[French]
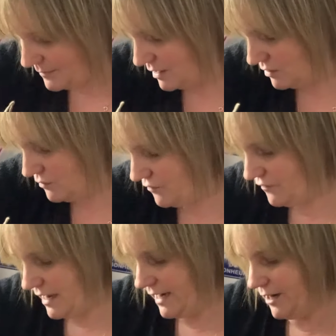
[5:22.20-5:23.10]
m'a
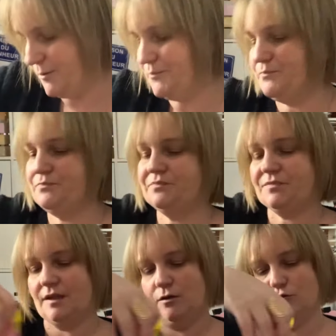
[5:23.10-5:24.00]
offert
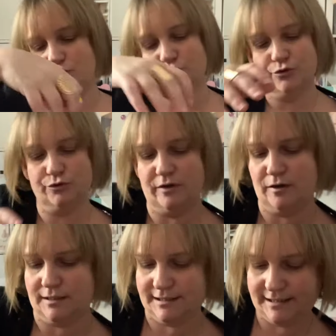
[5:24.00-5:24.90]
une... Euh,
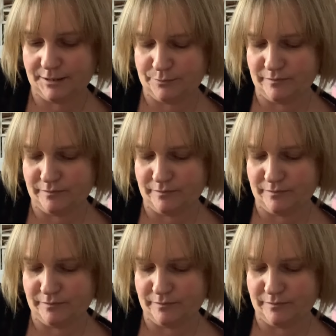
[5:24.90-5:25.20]
alors, des...